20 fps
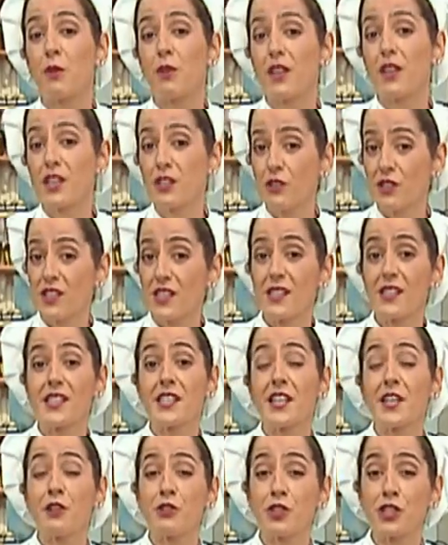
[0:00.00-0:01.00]
un queso, ya
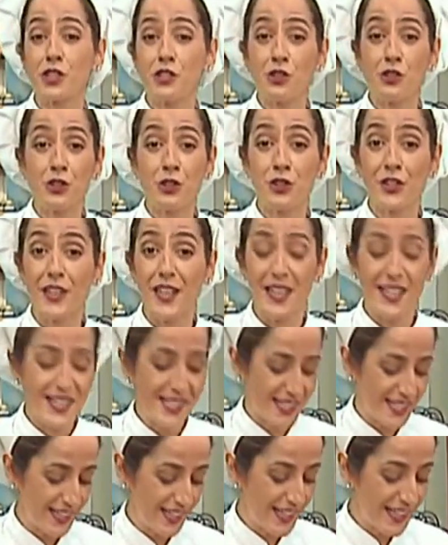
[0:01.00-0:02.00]
sabéis que los quesos son de
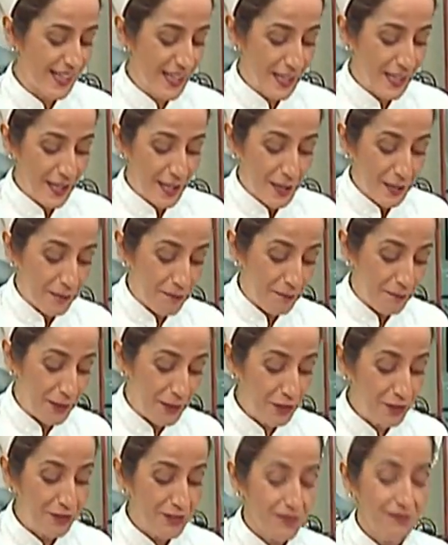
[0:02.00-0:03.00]
leche,
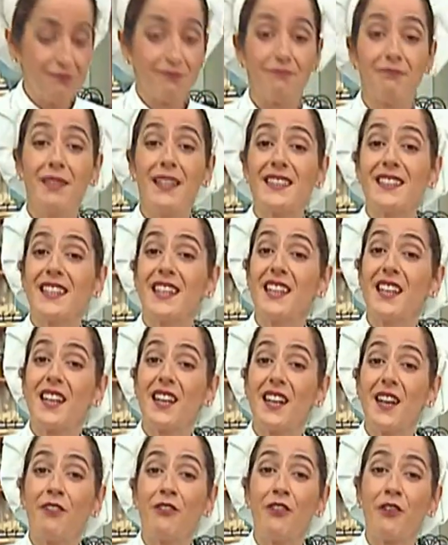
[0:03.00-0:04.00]
pero va a
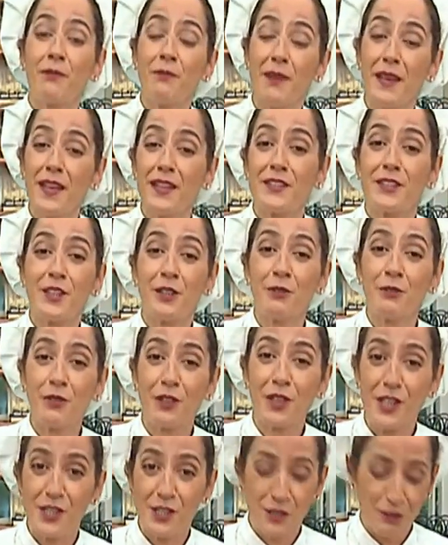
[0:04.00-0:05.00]
tener la forma de un
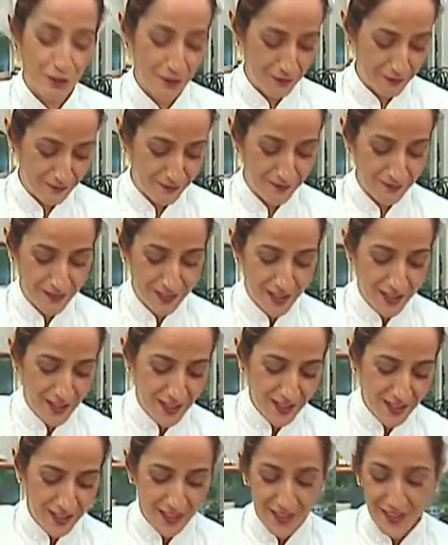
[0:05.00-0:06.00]
queso.
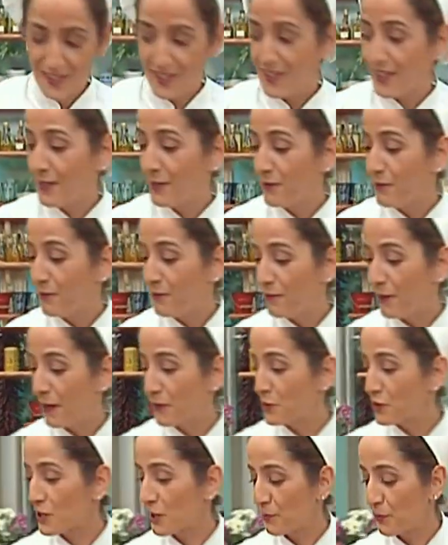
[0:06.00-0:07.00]

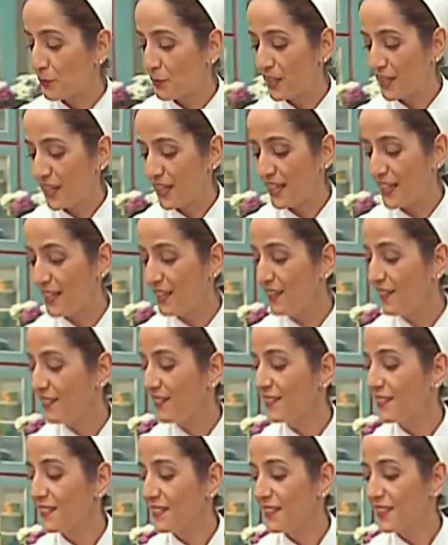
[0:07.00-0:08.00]
Vamos a poner ahí
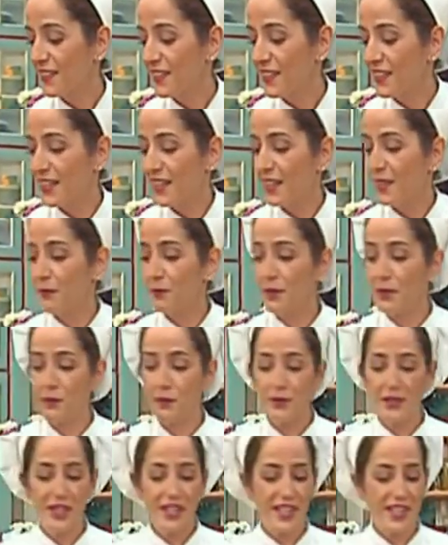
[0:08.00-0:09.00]
y le voy a
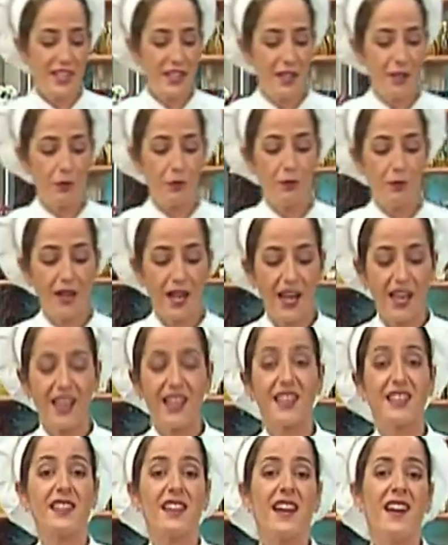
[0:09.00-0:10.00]
poner aquí una
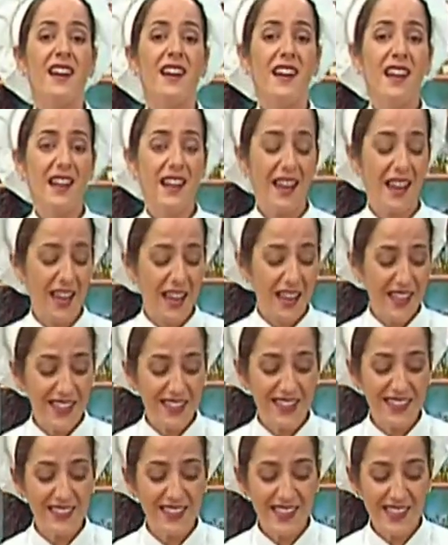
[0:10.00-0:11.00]
galleta. La
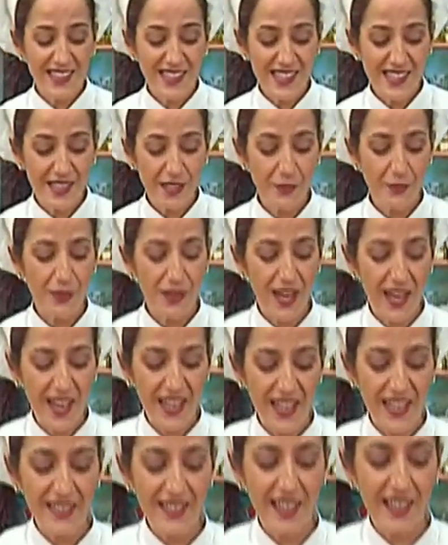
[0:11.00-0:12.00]
galleta tiene que ser una
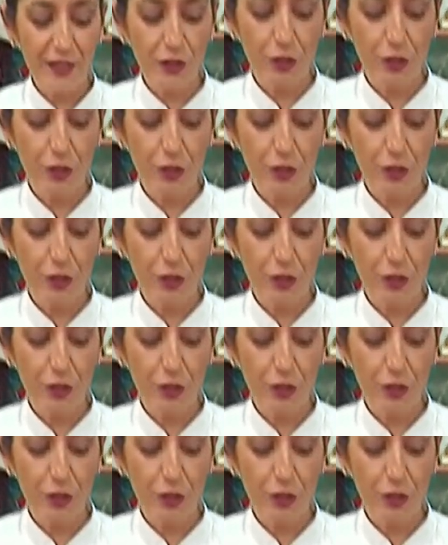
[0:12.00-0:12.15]
galleta